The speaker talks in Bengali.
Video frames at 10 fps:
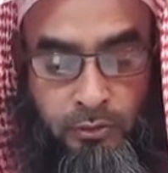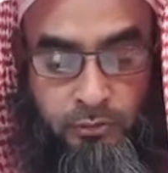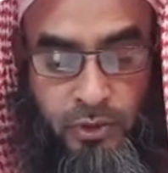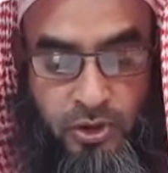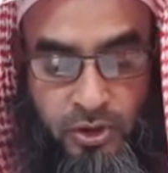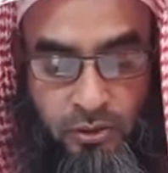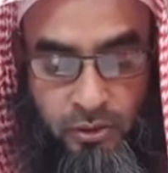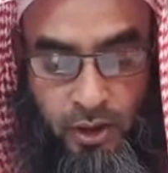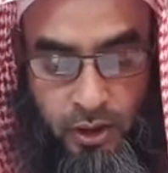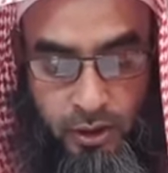
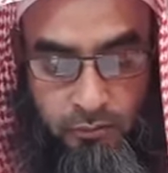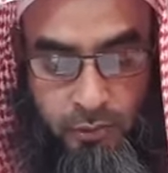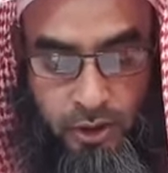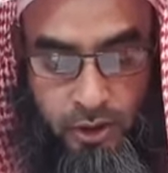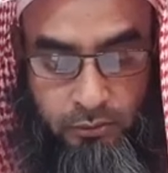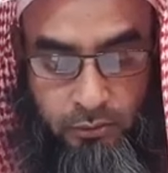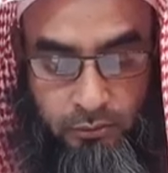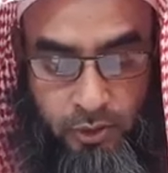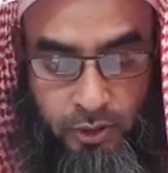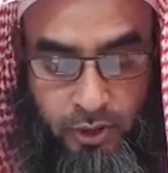মসজিদুল হারাম মাক্কাতুল
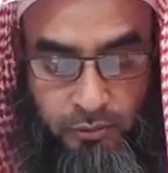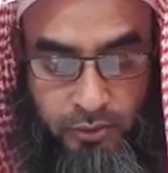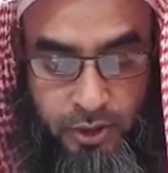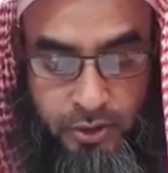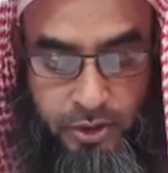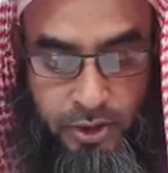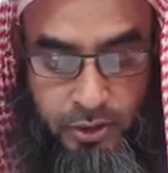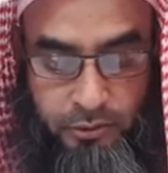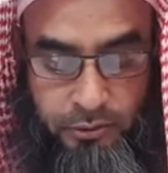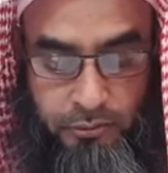মোকাররমায় যে
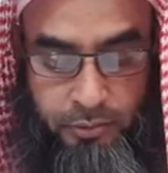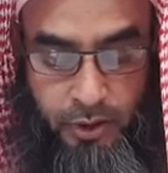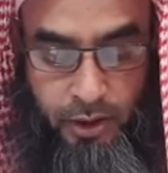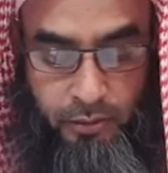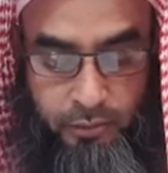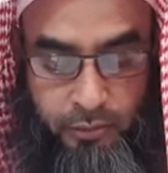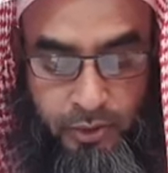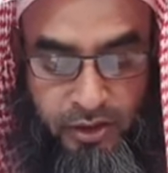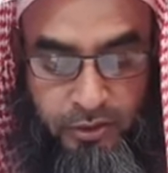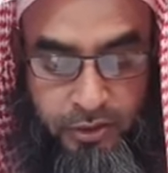খুদবা
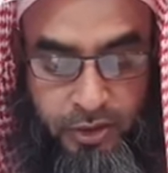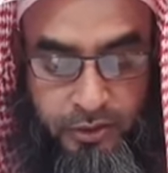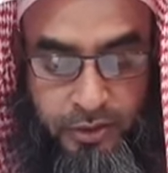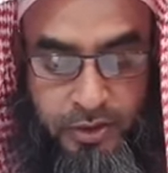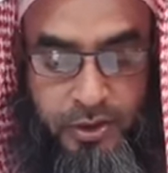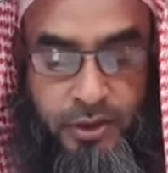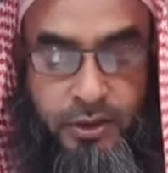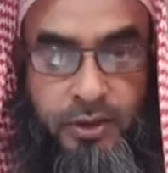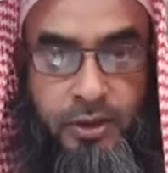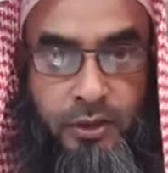প্রদান করা হয়েছে
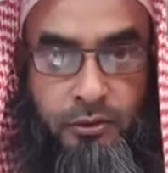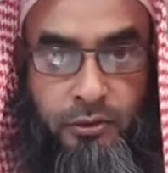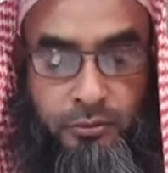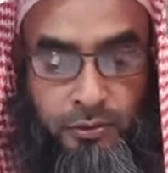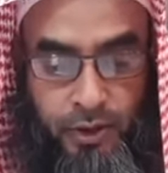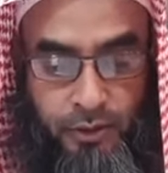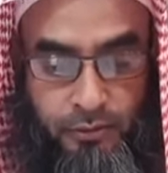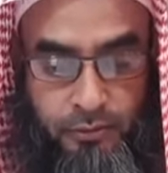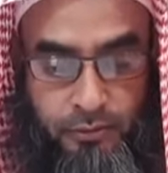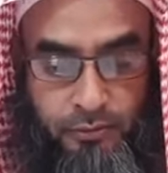সেই খুদবার
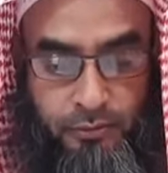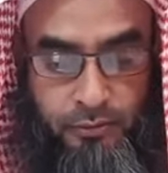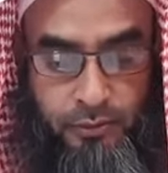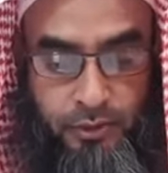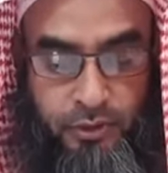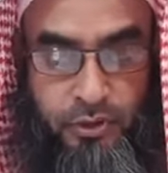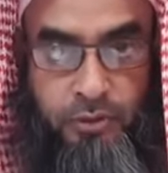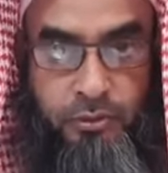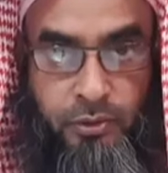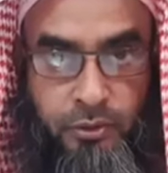
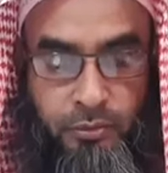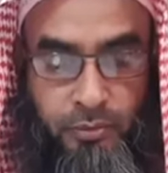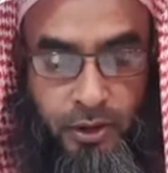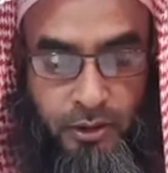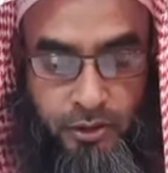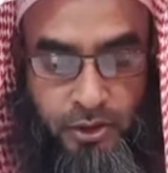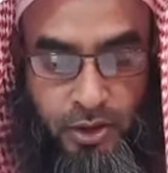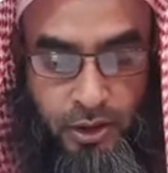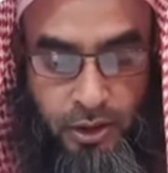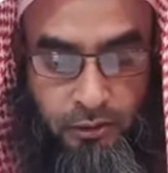সংক্ষিপ্ত অনুবাদ ইনশা
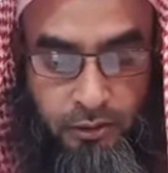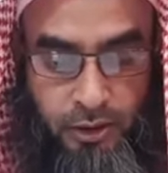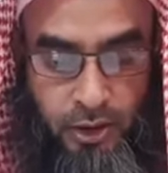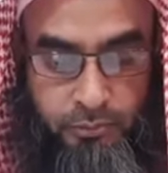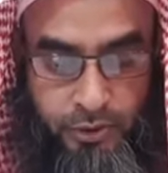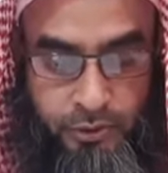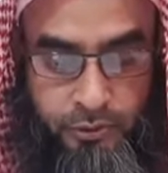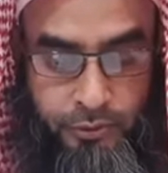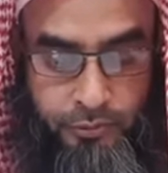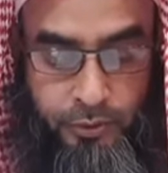আল্লাহ তালা পেশ করব